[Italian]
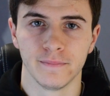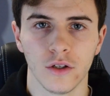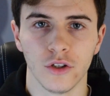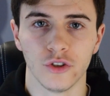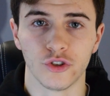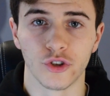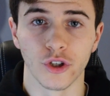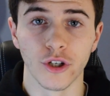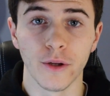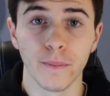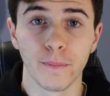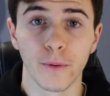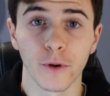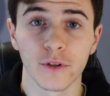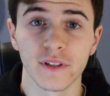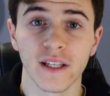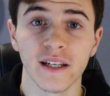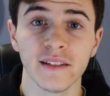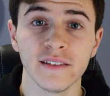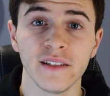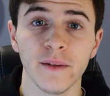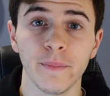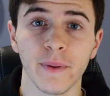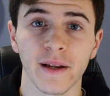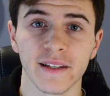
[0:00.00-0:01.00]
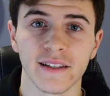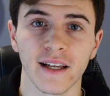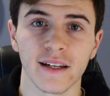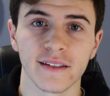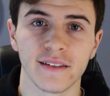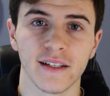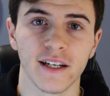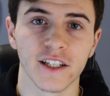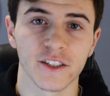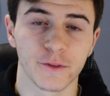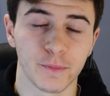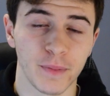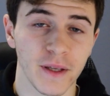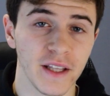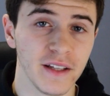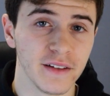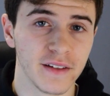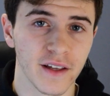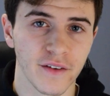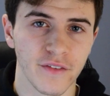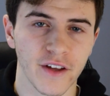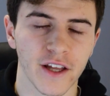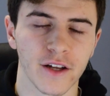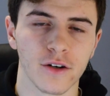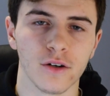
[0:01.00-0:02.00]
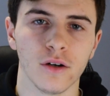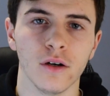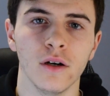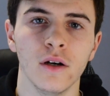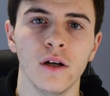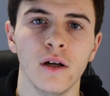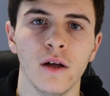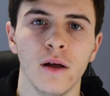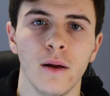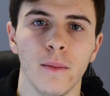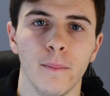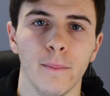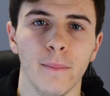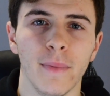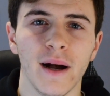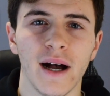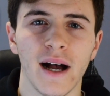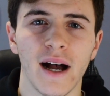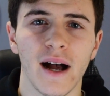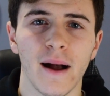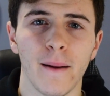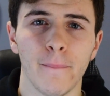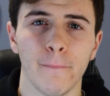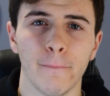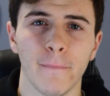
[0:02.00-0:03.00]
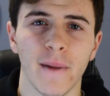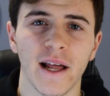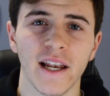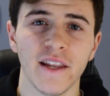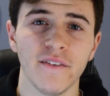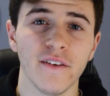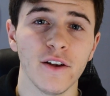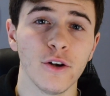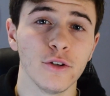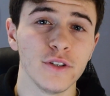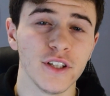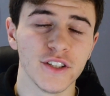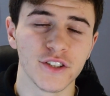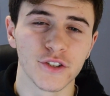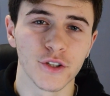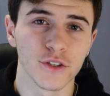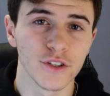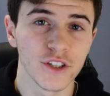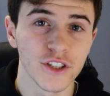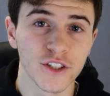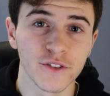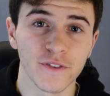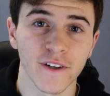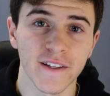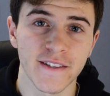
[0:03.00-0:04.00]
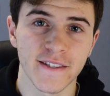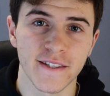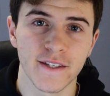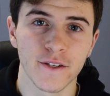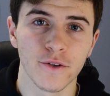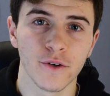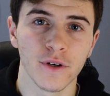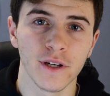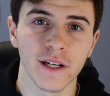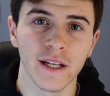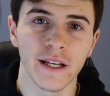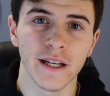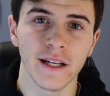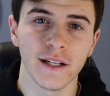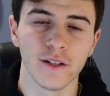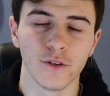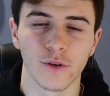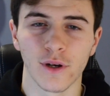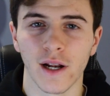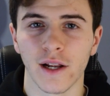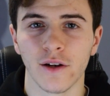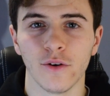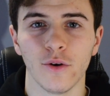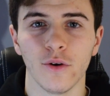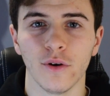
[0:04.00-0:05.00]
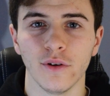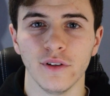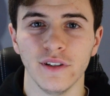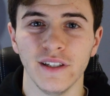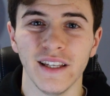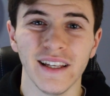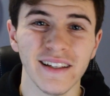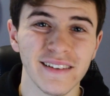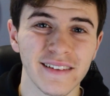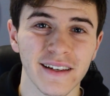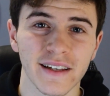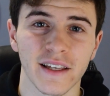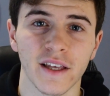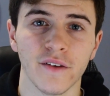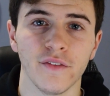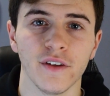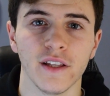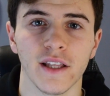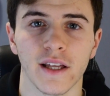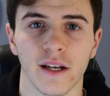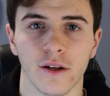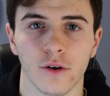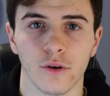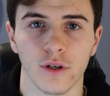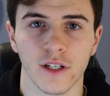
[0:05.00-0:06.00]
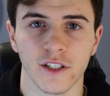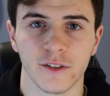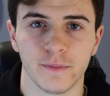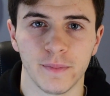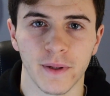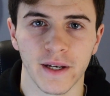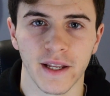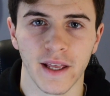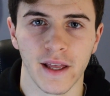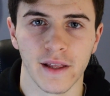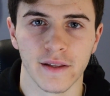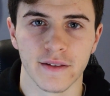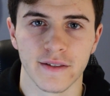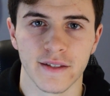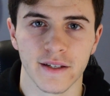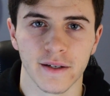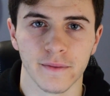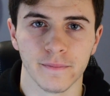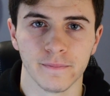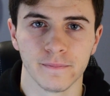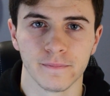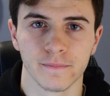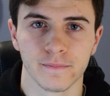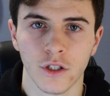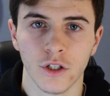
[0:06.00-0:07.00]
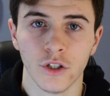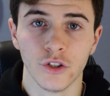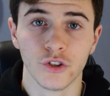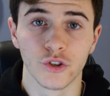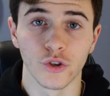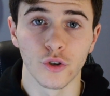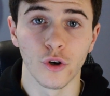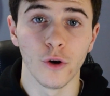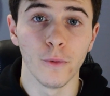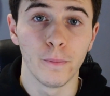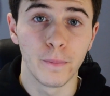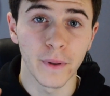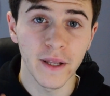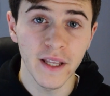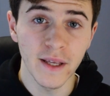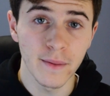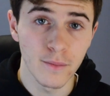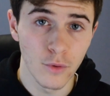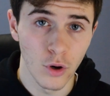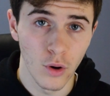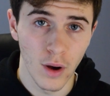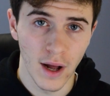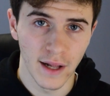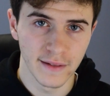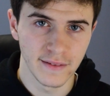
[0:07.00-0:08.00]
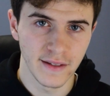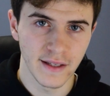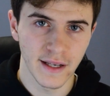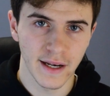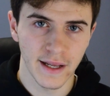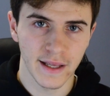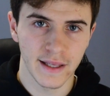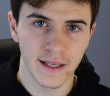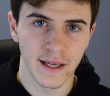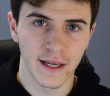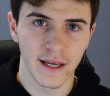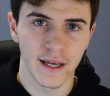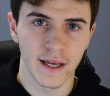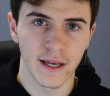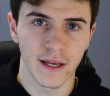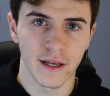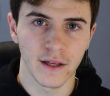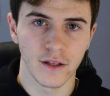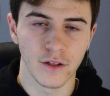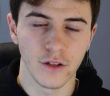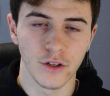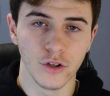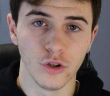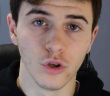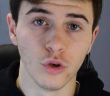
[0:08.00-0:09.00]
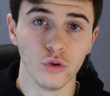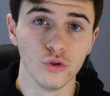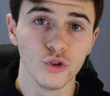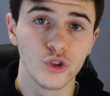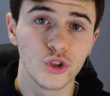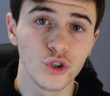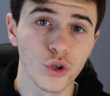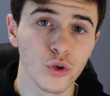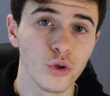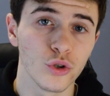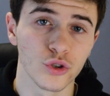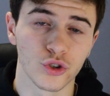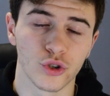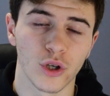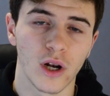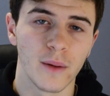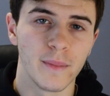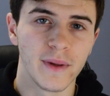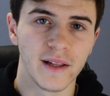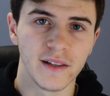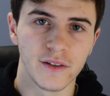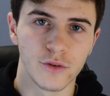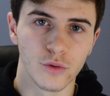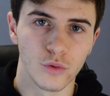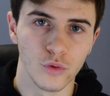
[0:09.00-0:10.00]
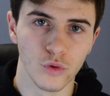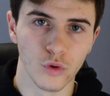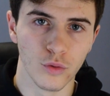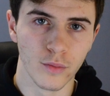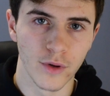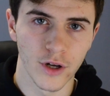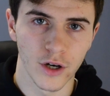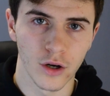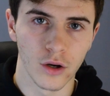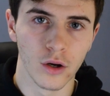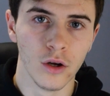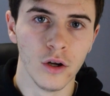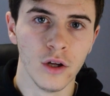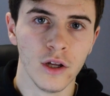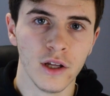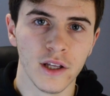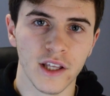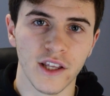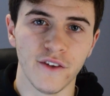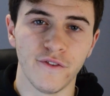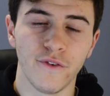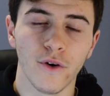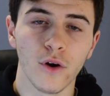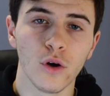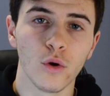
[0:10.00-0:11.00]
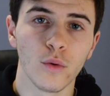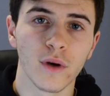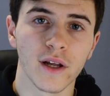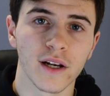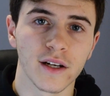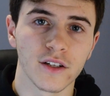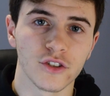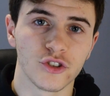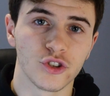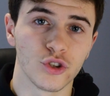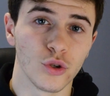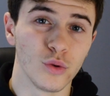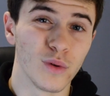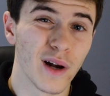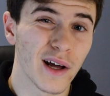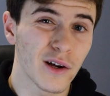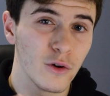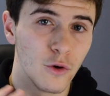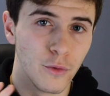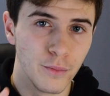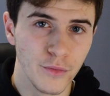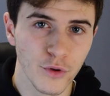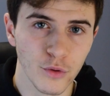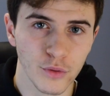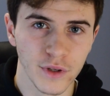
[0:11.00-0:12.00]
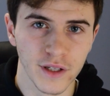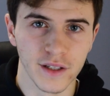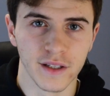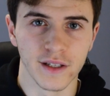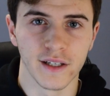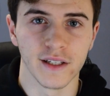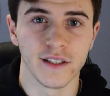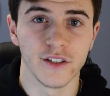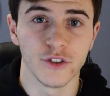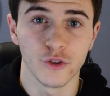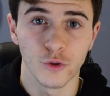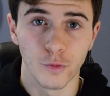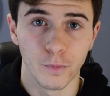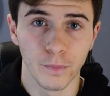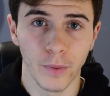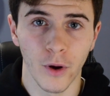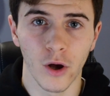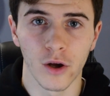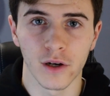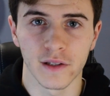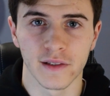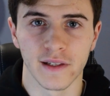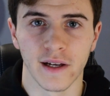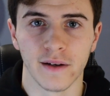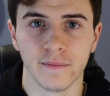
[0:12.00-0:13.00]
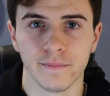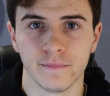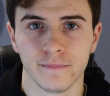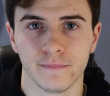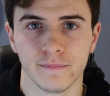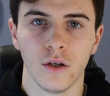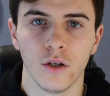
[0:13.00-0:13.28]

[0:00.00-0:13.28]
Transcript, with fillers: Sono importanti per darti la spinta, è vero, ma a livello di soddisfazione non hanno niente a che vedere con le esperienze. Sono il primo a dire che non sono solamente un numero, i follower sono una community che ti supporta,